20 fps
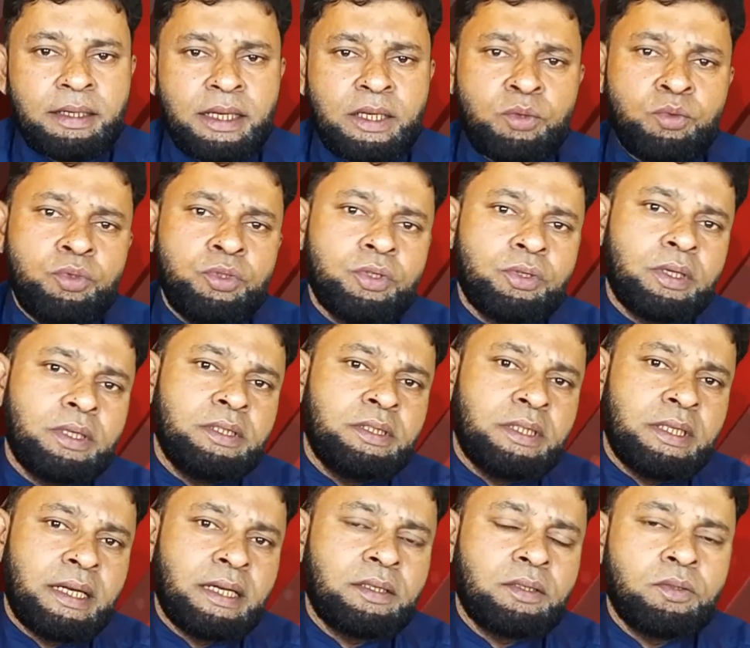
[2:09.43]
এই দুজনে
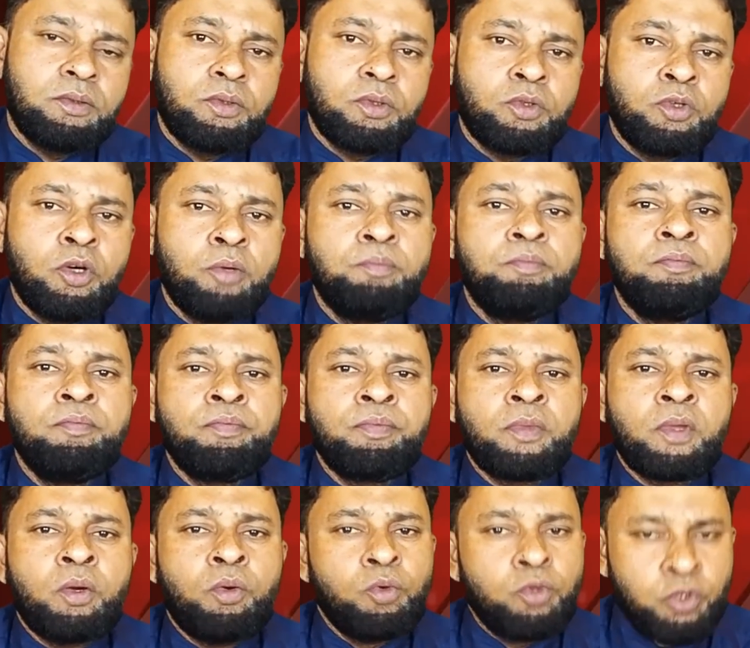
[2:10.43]
ছিলেন কিন্তু খুব
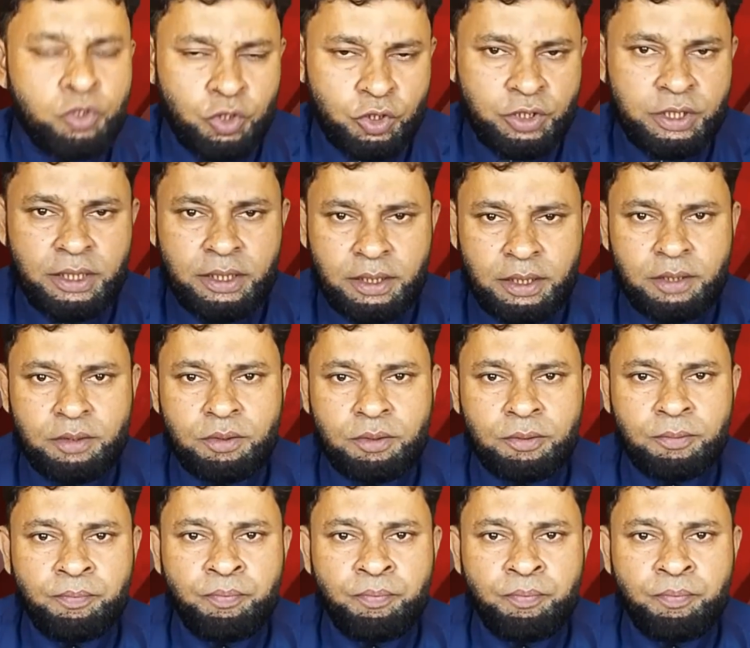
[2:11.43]
উচ্চ শিক্ষিত